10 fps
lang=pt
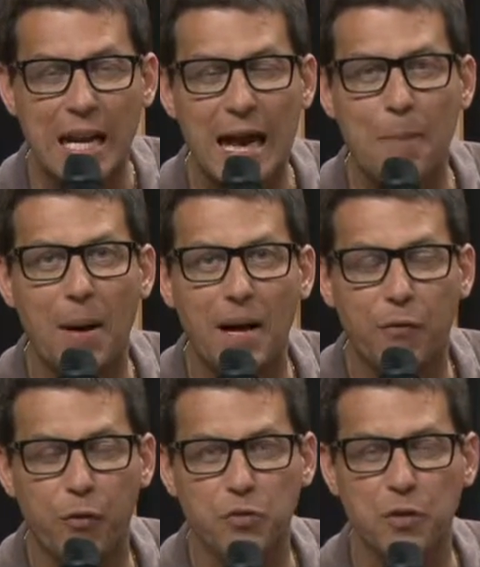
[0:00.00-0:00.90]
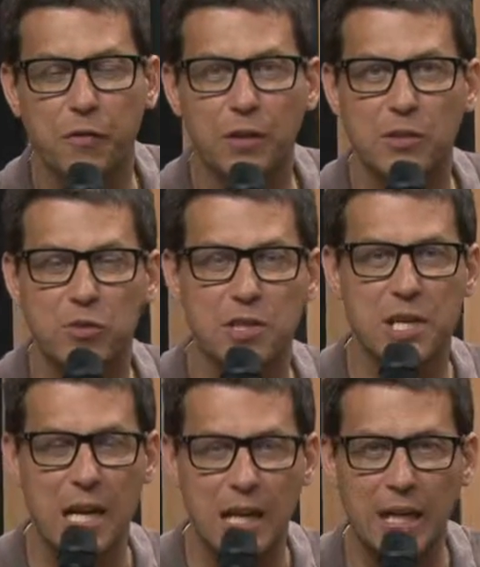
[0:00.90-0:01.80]
Lapa Reforço de Fundações.
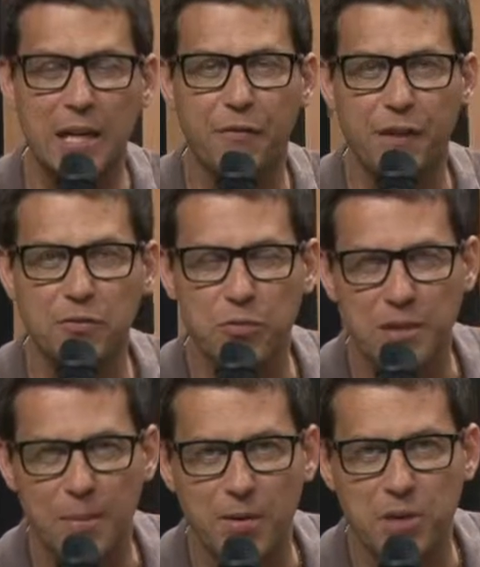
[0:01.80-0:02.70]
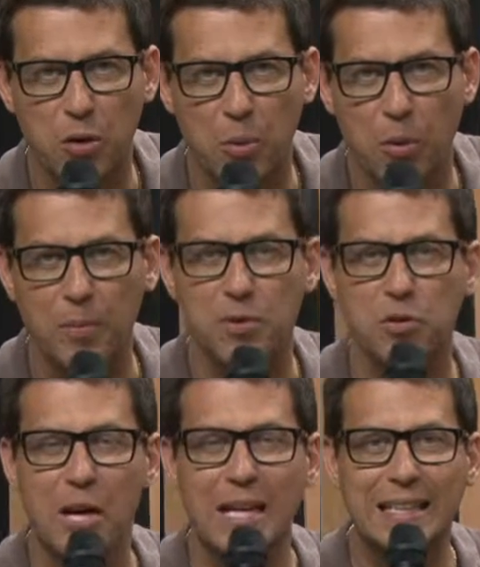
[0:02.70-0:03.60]
Ligue e faça um orçamento sem compromisso.